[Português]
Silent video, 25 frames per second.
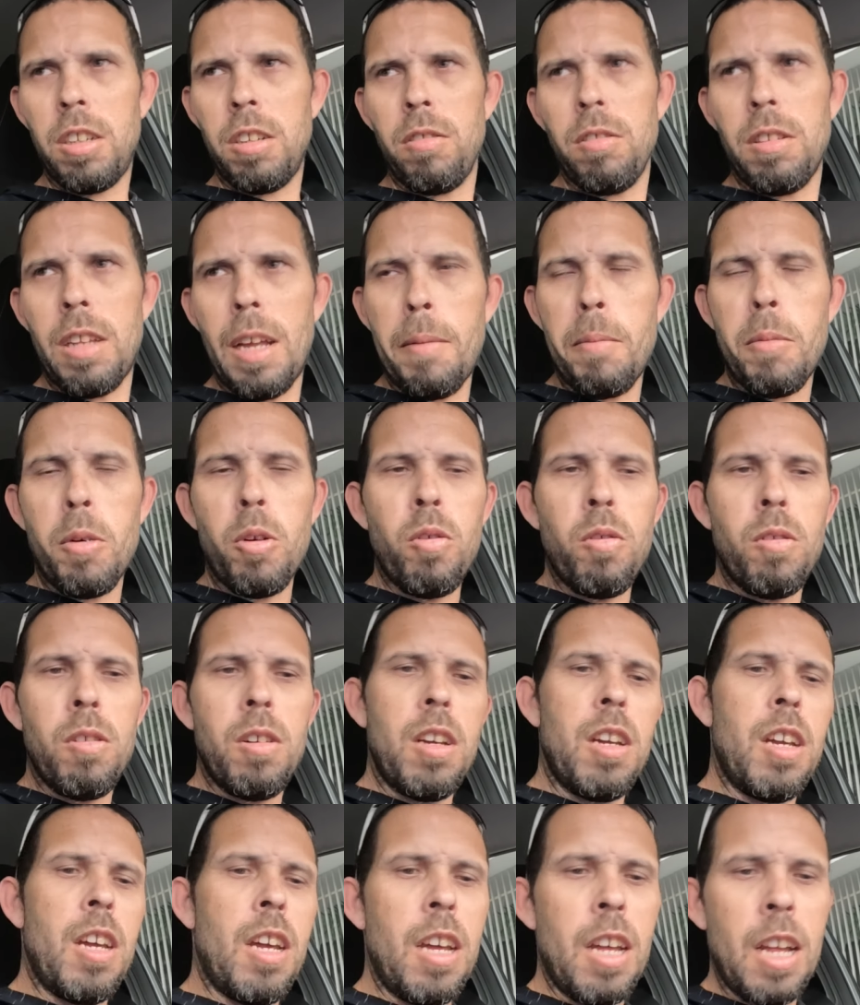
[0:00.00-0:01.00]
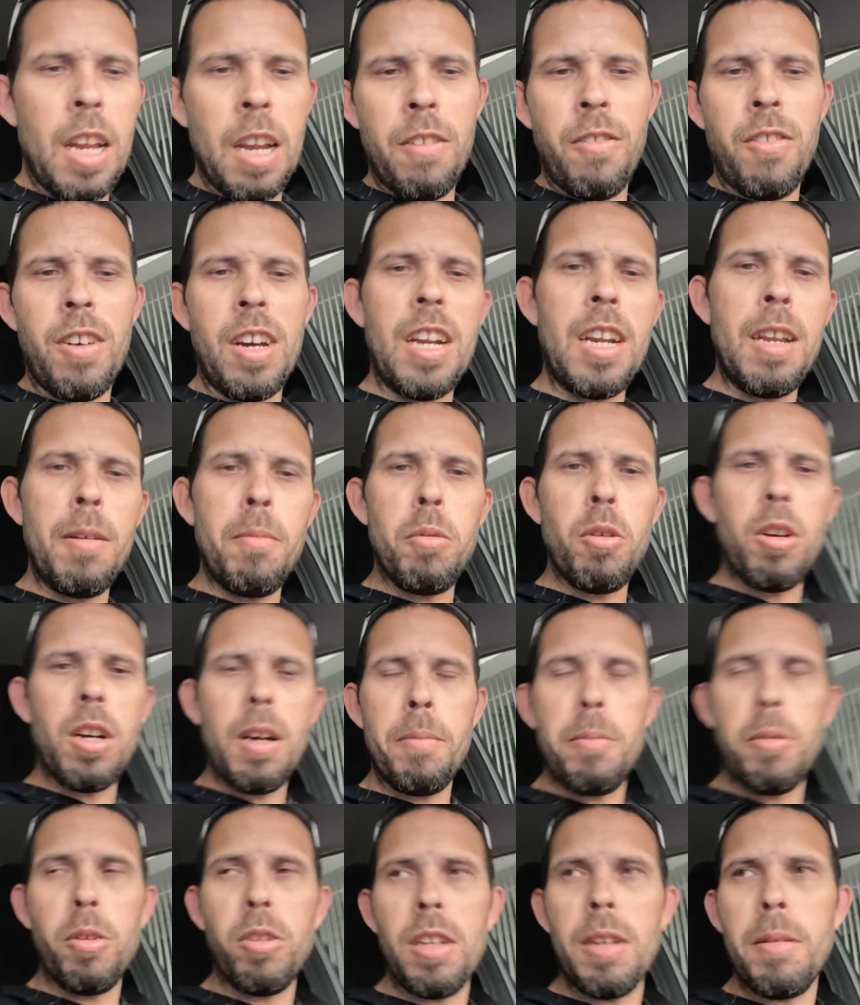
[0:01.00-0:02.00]
Não tá bom ela vai ali pro
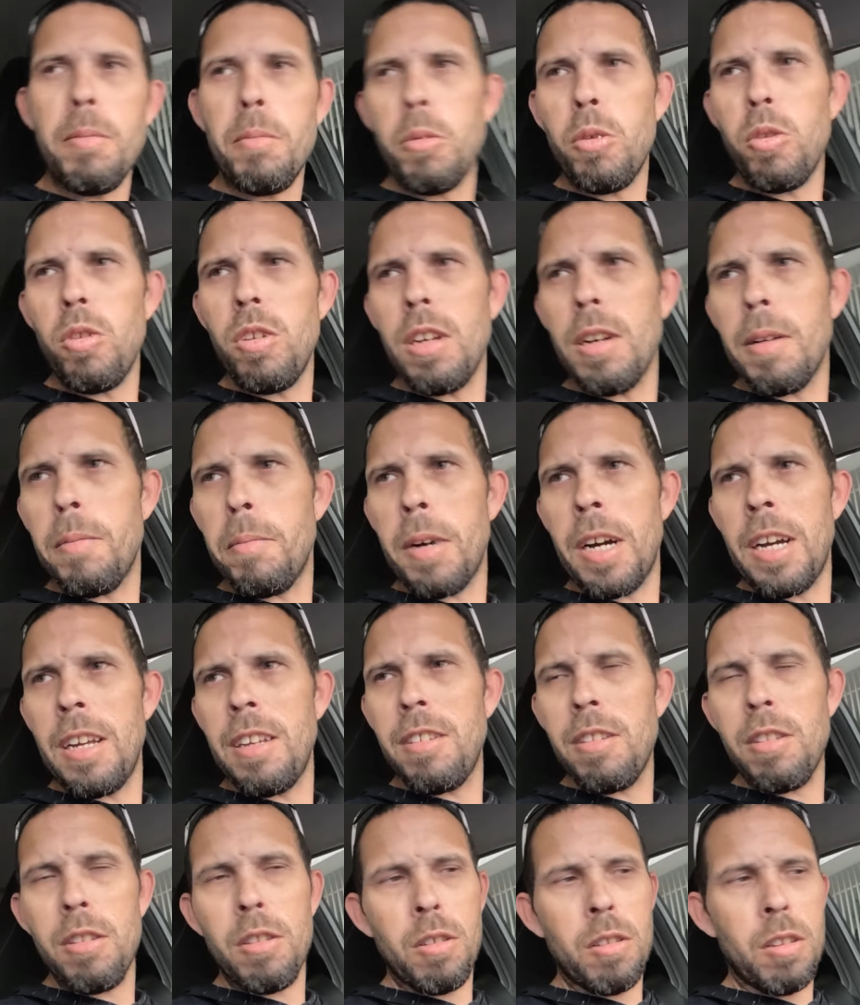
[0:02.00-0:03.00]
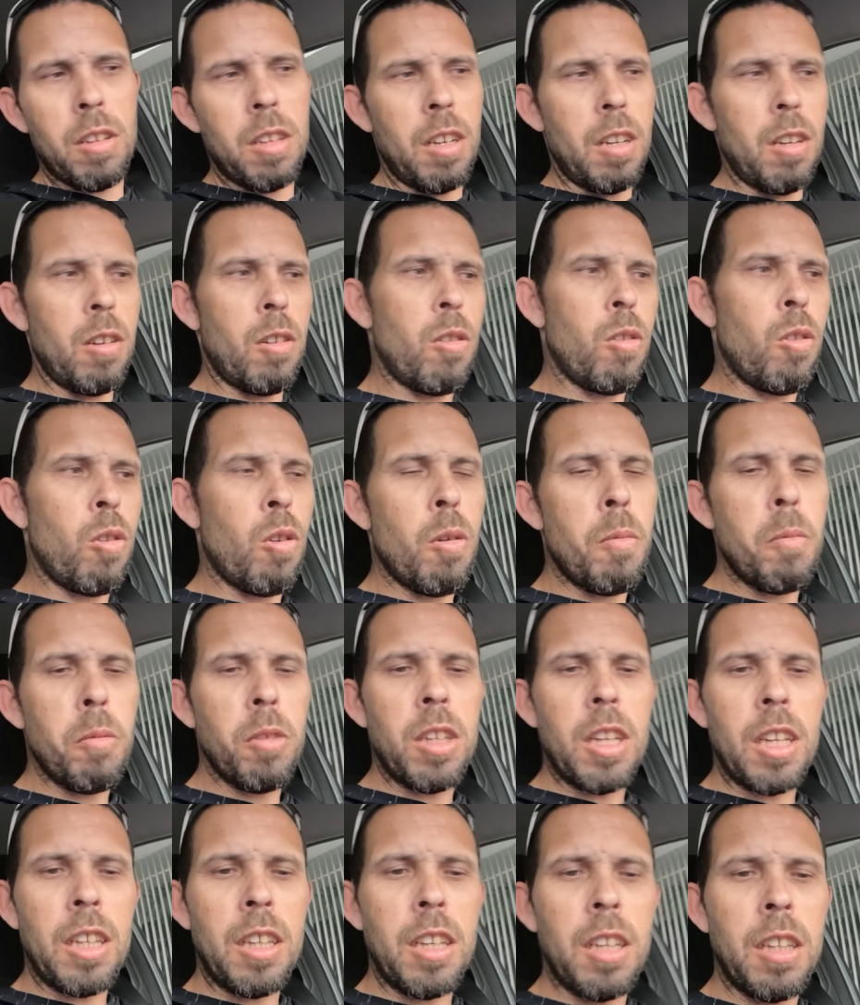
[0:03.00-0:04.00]
Capão da Embuia, mas como
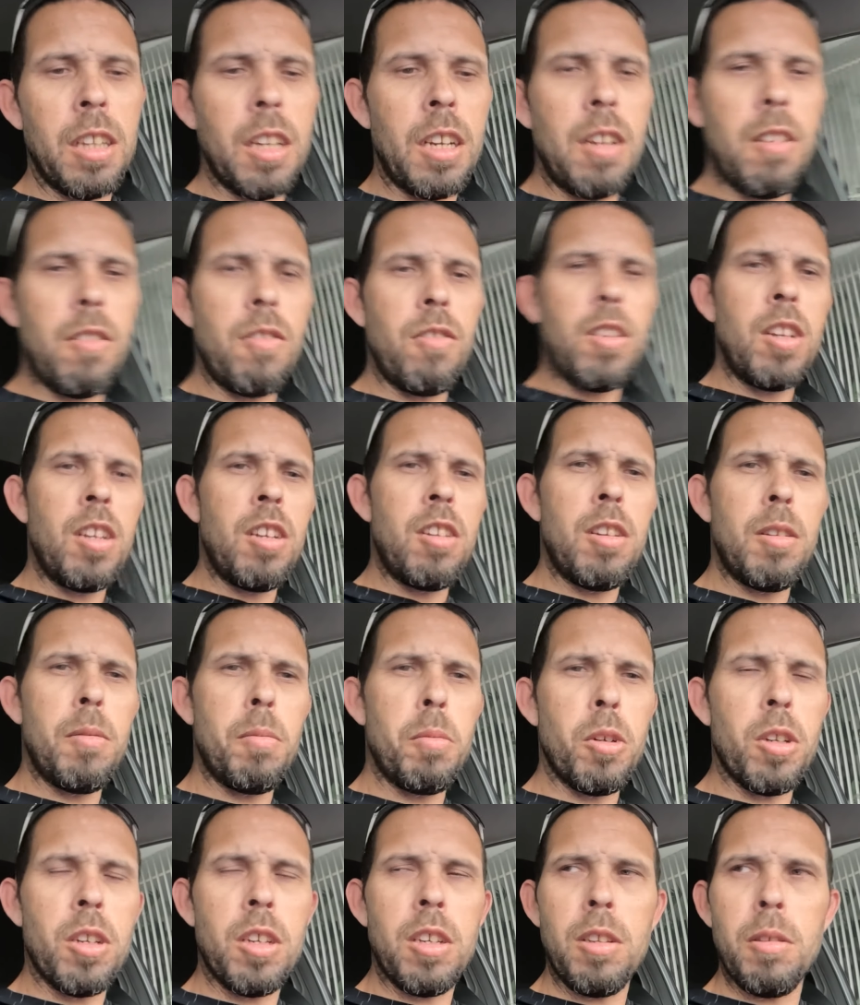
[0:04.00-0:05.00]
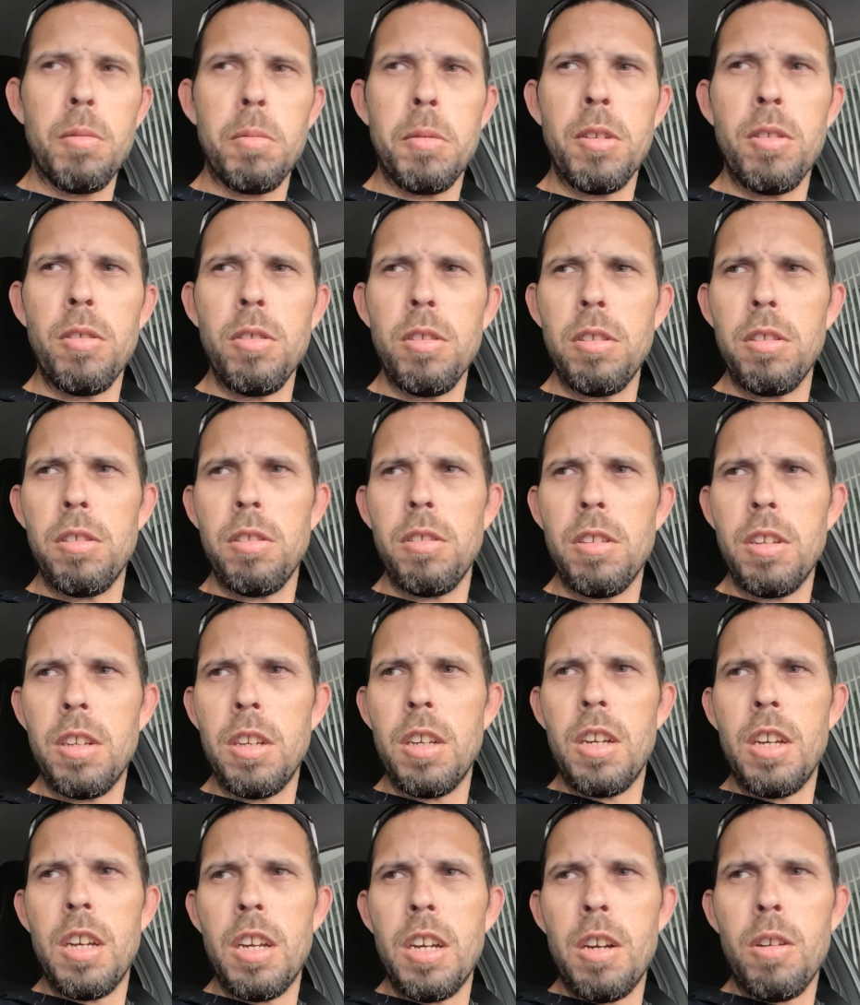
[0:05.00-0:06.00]
tá dando ali 20 e pouquinhos minutos,
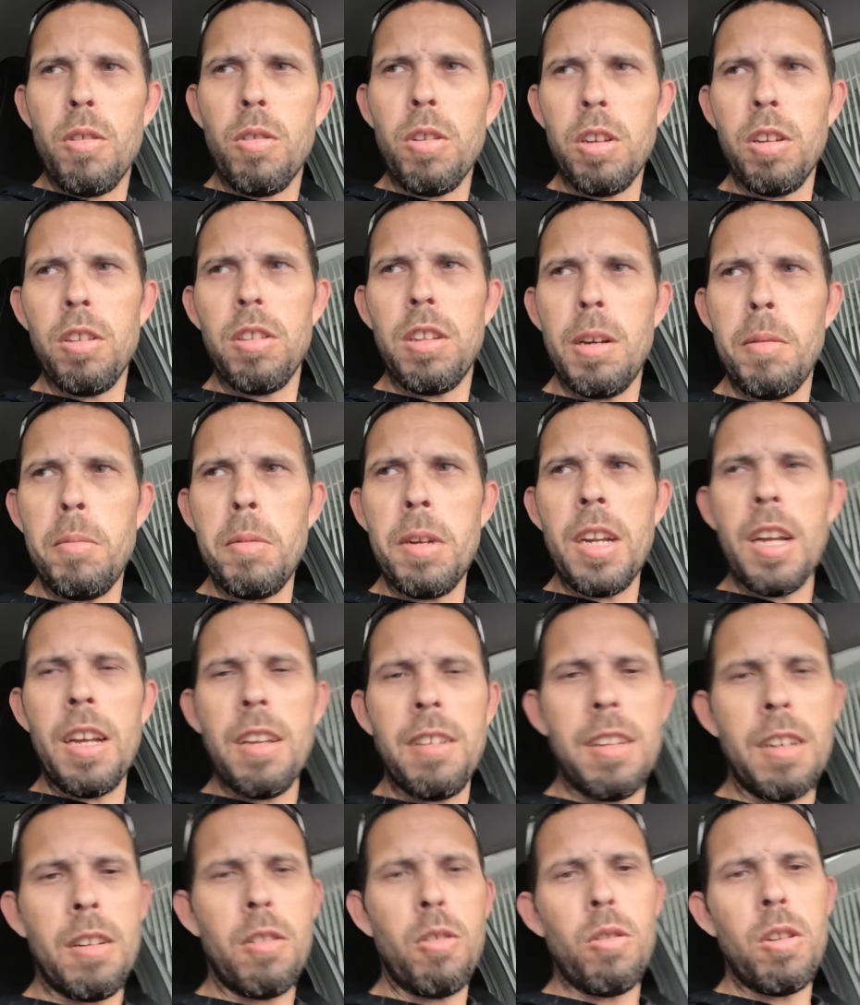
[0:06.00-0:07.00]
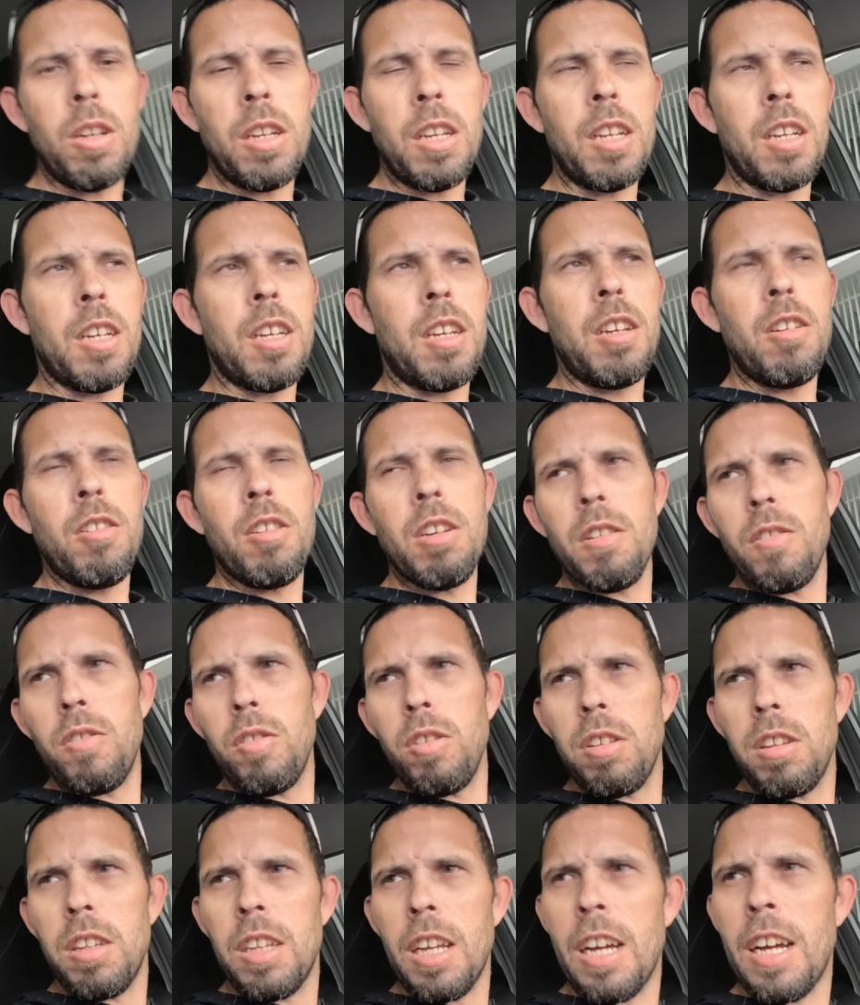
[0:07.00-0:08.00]
quando eu terminar essa corrida aqui, eu já
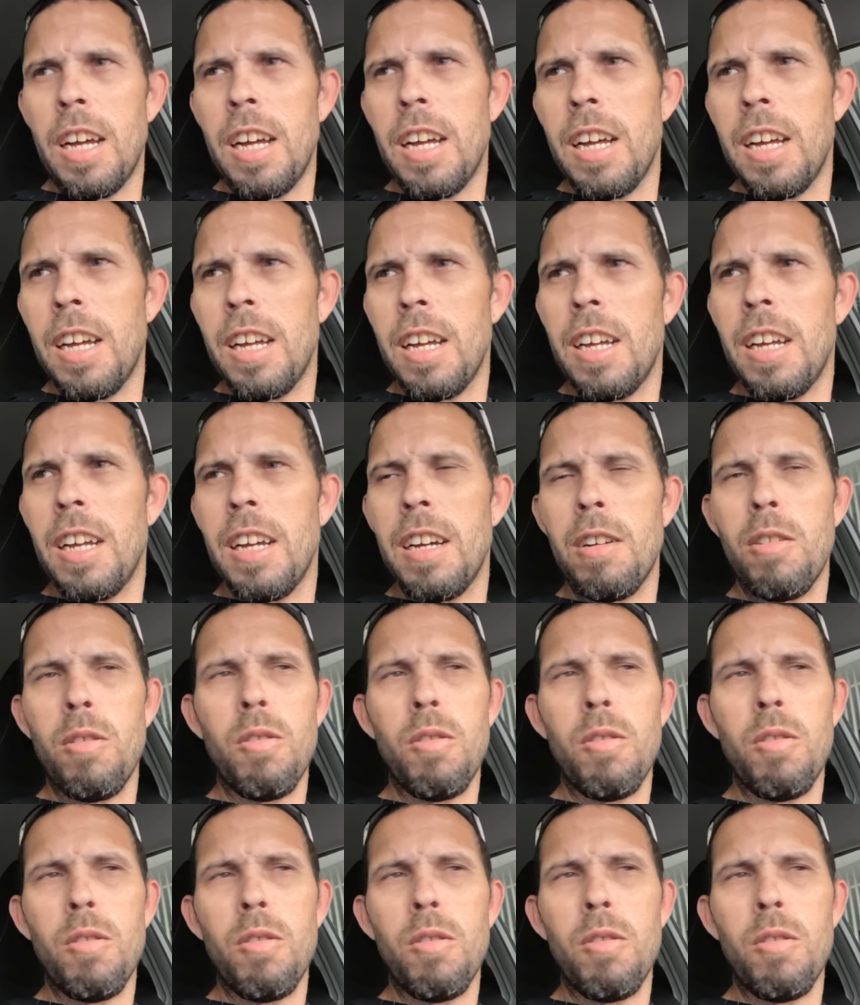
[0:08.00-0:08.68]
vou estar.